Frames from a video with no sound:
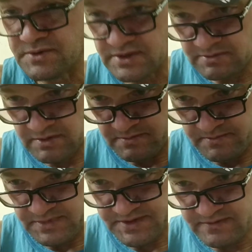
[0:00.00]
Динамо
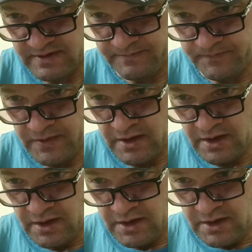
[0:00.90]
Москва.
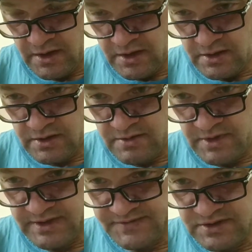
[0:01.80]

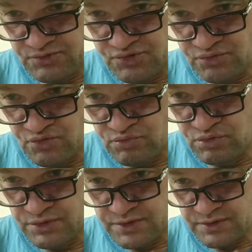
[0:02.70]
Локомотив следующую игру
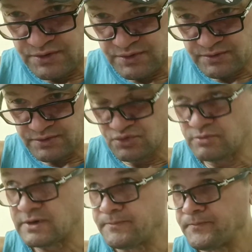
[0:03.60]
будет э,
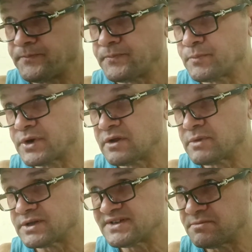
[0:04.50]
дома
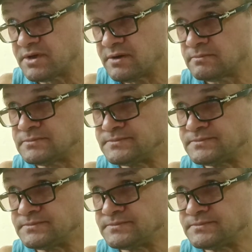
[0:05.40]
принимать Сибирь.